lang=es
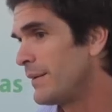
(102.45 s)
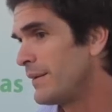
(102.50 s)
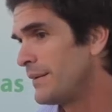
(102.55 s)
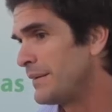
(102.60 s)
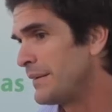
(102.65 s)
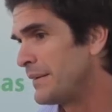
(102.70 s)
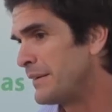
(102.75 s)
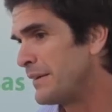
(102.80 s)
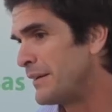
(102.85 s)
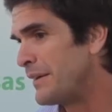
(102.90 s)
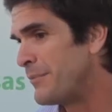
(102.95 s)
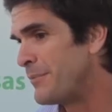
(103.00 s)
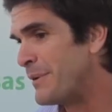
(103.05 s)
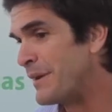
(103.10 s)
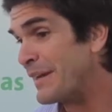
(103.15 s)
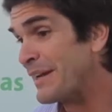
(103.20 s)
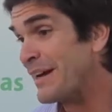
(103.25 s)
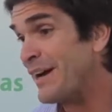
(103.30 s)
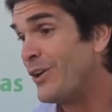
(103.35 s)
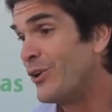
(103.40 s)
eh, el
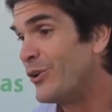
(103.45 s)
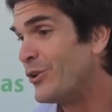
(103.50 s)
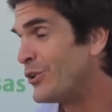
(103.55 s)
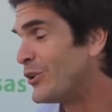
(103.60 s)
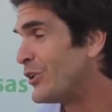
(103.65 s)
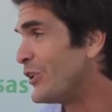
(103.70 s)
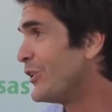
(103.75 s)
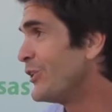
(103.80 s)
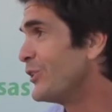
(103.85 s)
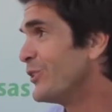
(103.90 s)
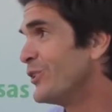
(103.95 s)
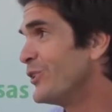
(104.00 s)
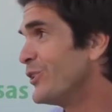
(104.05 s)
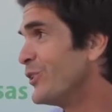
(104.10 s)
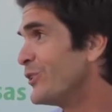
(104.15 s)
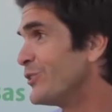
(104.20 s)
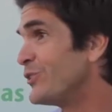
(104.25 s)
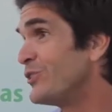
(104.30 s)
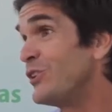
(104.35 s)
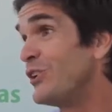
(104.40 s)
mercado de
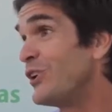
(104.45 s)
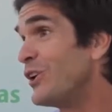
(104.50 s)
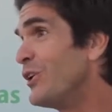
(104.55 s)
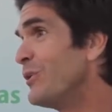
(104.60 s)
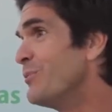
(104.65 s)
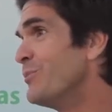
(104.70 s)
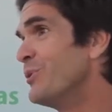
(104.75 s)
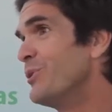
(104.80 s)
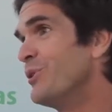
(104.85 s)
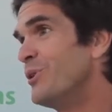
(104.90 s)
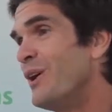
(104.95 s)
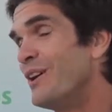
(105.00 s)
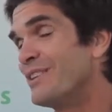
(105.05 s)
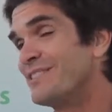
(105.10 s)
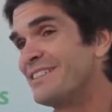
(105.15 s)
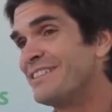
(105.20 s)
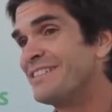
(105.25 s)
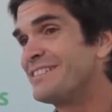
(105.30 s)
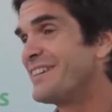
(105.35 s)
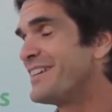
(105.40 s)
trigo sigue como
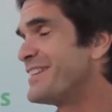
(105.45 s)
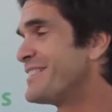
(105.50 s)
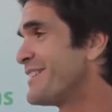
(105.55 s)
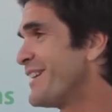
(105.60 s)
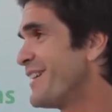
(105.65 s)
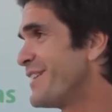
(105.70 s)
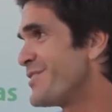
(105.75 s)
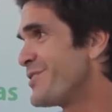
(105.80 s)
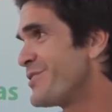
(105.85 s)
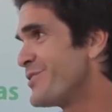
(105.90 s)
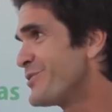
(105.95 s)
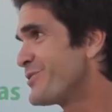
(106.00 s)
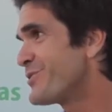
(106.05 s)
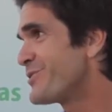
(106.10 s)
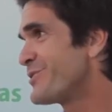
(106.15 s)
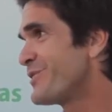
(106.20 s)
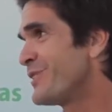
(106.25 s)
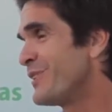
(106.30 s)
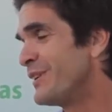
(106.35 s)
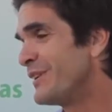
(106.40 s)
hace seis
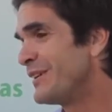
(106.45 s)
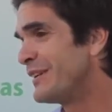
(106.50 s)
años,